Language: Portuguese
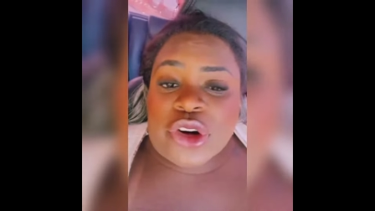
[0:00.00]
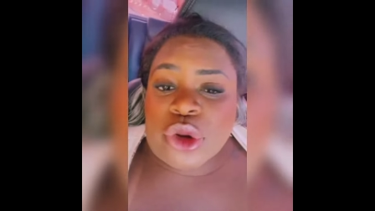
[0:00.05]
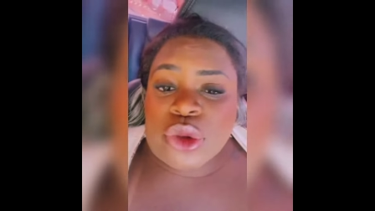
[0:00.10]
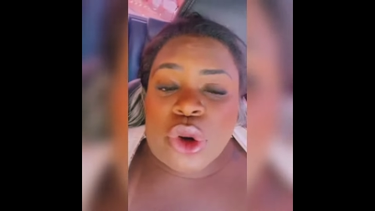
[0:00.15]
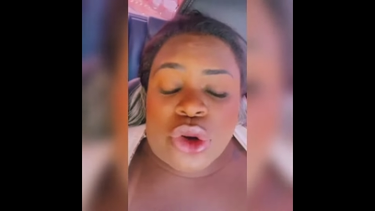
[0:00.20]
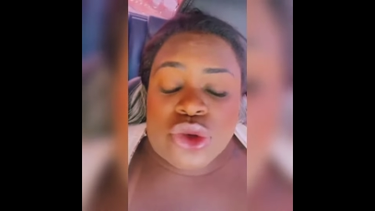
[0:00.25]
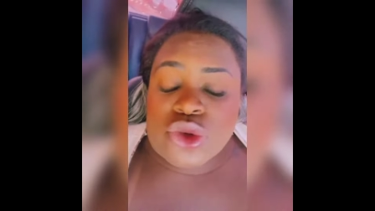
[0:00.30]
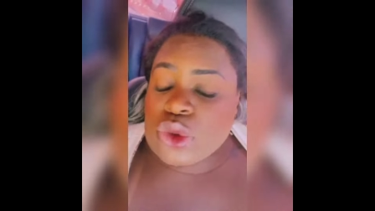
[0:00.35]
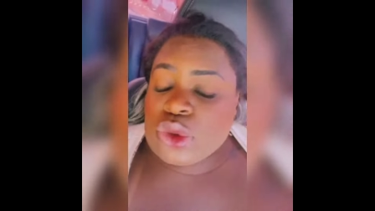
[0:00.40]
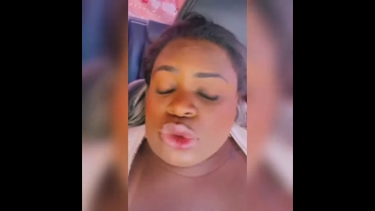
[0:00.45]
ao
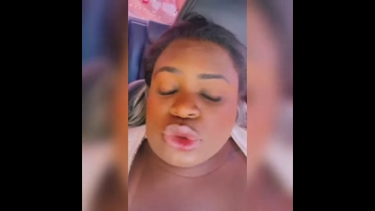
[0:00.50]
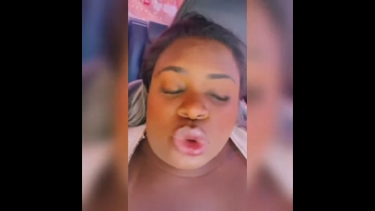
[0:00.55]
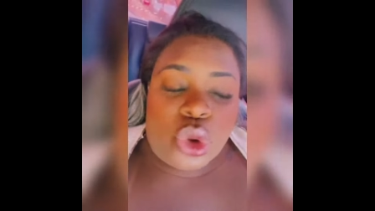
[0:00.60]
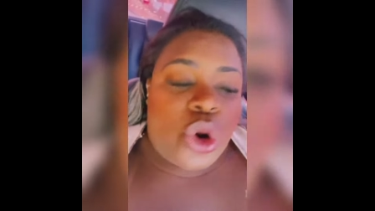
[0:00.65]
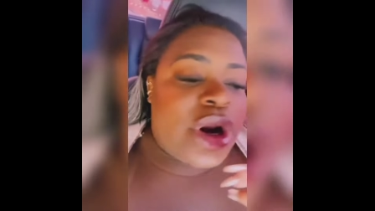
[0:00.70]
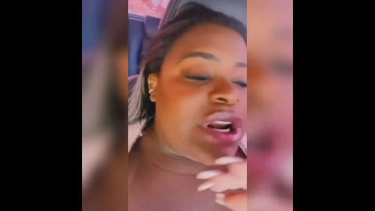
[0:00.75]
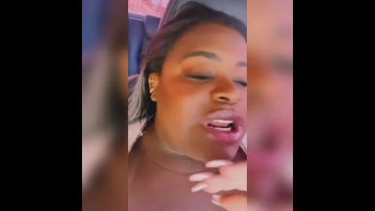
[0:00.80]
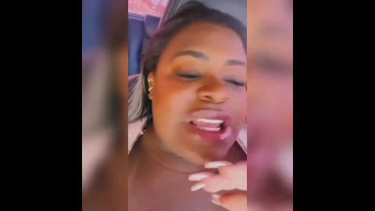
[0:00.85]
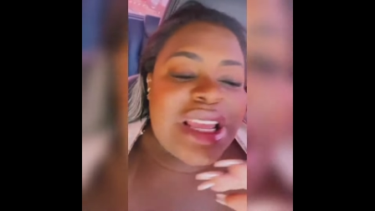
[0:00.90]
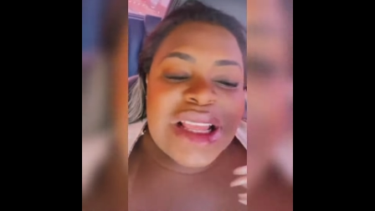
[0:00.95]
nosso
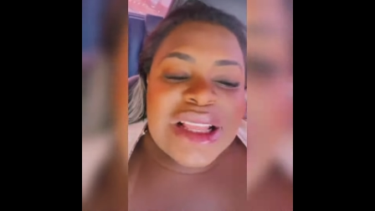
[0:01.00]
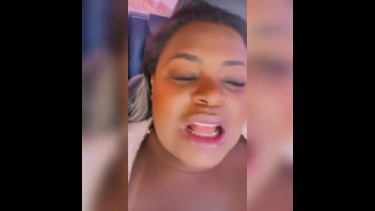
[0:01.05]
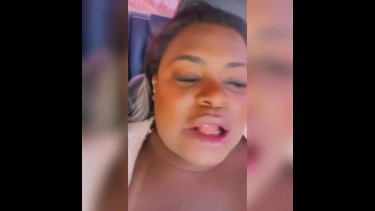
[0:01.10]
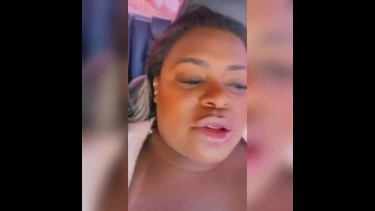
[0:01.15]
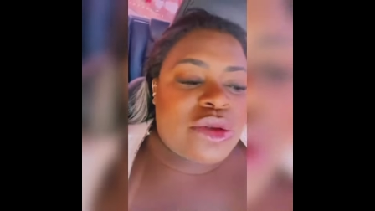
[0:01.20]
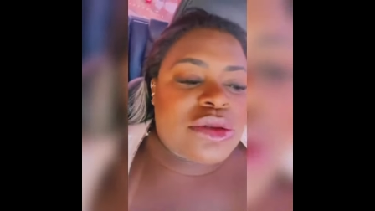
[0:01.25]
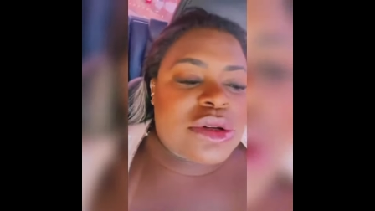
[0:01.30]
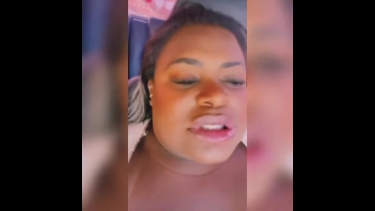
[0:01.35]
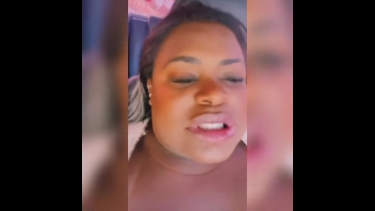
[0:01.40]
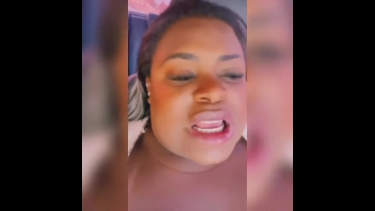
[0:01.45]
controle e tá
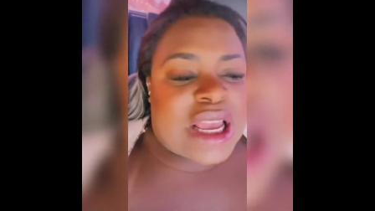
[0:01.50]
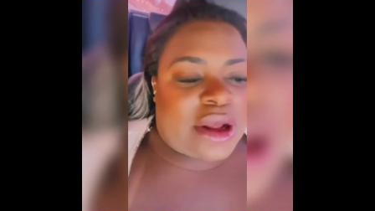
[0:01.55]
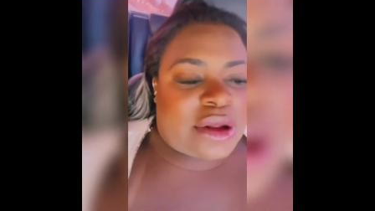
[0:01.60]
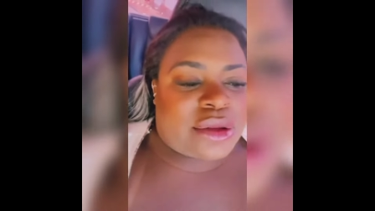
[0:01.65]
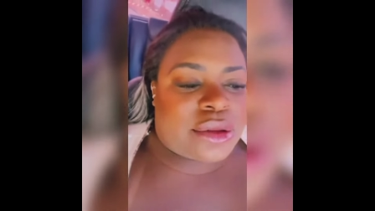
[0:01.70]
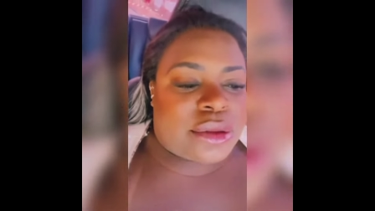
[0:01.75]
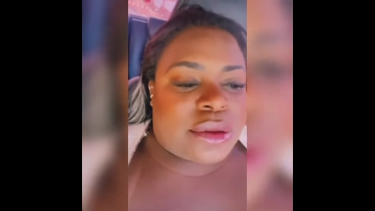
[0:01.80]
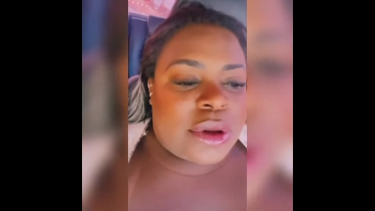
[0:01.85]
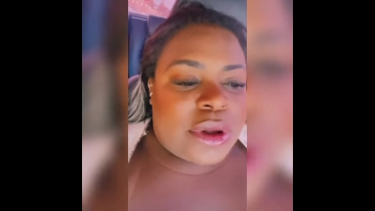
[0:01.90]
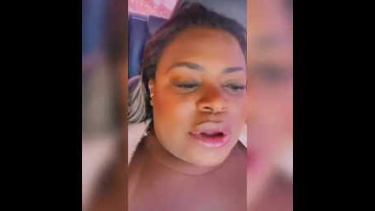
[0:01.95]
tudo
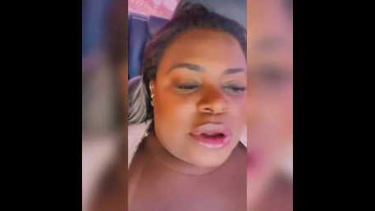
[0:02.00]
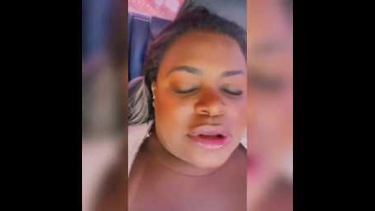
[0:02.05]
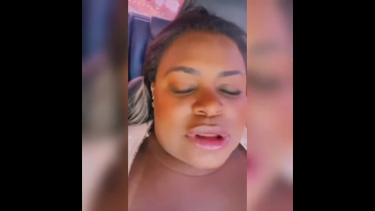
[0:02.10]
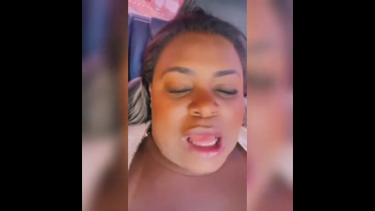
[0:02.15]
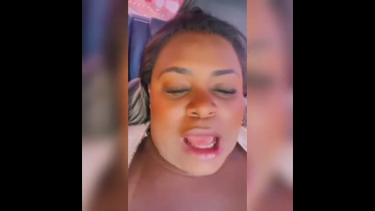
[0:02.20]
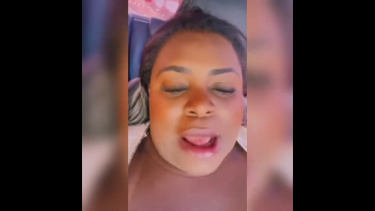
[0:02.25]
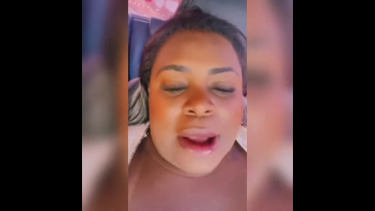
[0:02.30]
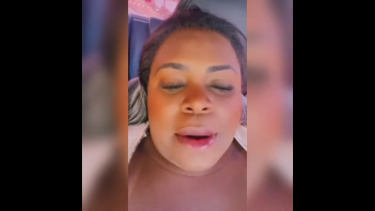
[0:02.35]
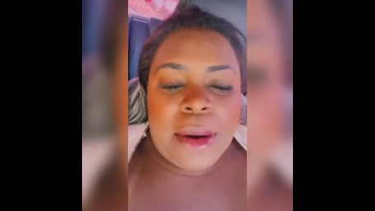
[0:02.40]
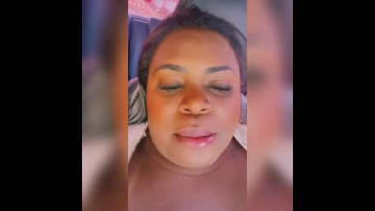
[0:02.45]
certo,
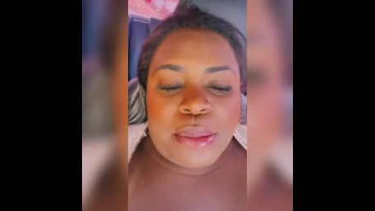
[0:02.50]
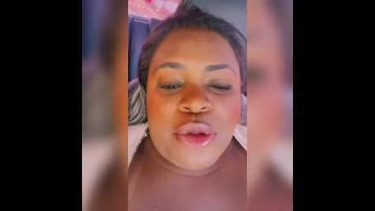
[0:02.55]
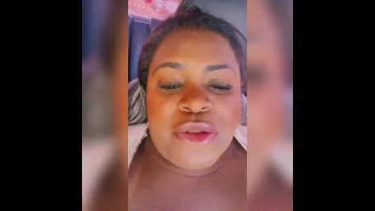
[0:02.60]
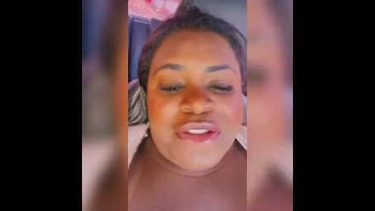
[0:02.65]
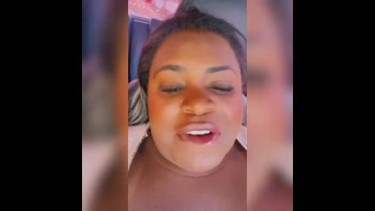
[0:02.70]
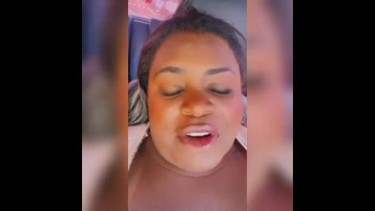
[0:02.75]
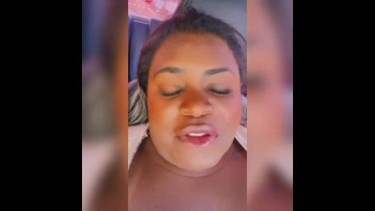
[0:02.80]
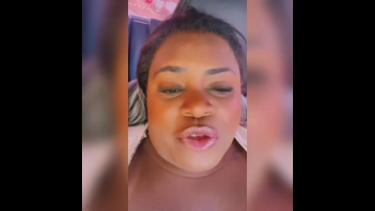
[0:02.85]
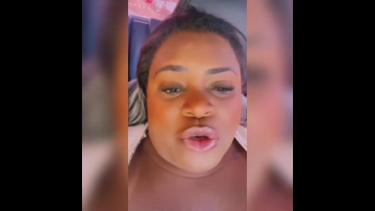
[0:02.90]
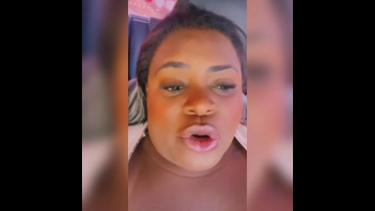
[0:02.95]
tá? Por
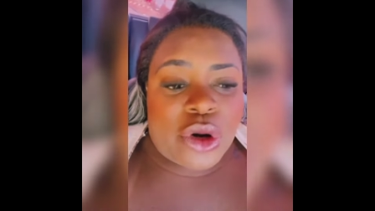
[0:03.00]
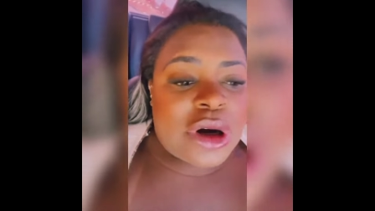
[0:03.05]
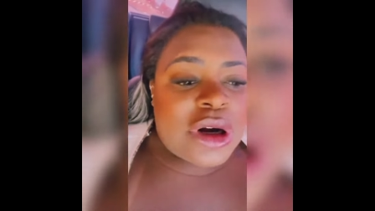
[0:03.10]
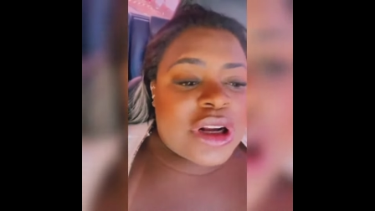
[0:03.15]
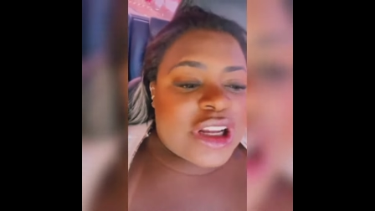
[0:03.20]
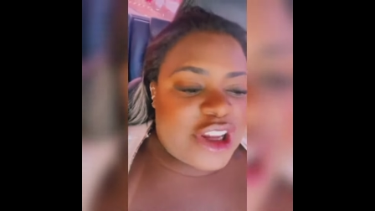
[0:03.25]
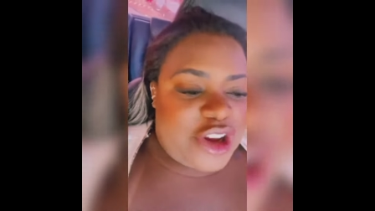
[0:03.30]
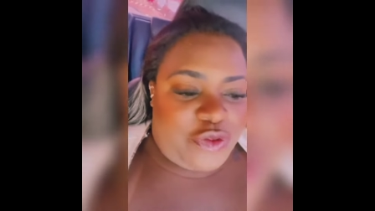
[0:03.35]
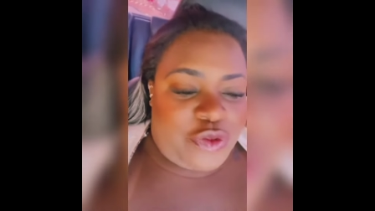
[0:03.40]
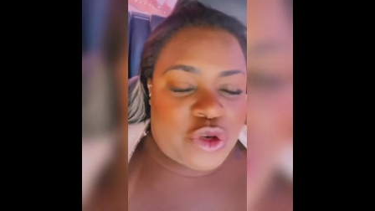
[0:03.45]
favor,
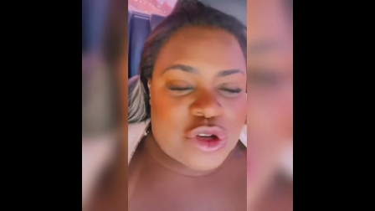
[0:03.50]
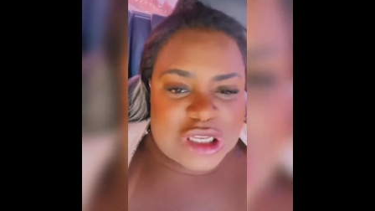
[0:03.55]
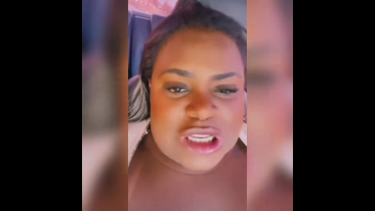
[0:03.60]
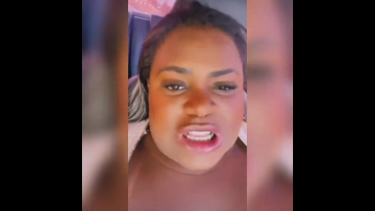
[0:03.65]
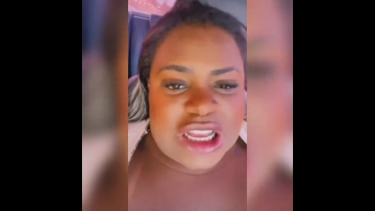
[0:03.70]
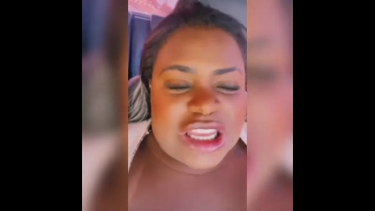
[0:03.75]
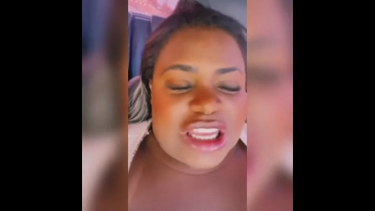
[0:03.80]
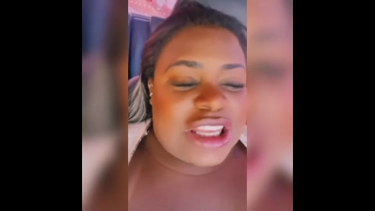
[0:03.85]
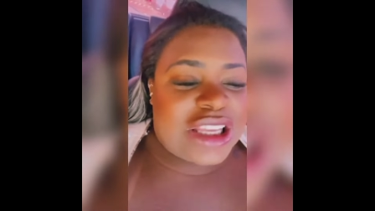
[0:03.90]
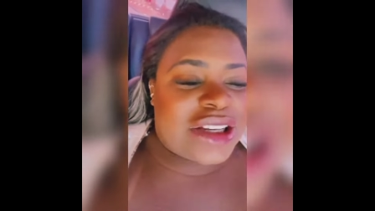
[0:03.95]
reforçando
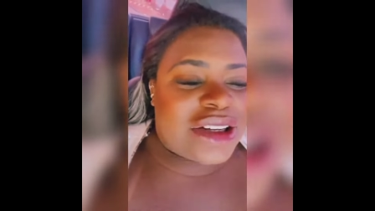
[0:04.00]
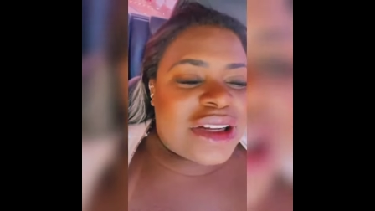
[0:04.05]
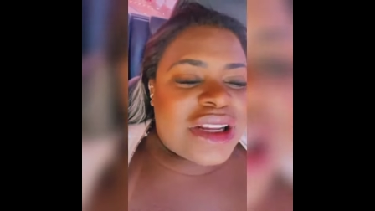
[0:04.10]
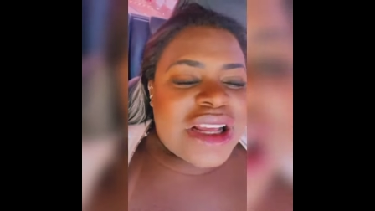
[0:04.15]
aqui.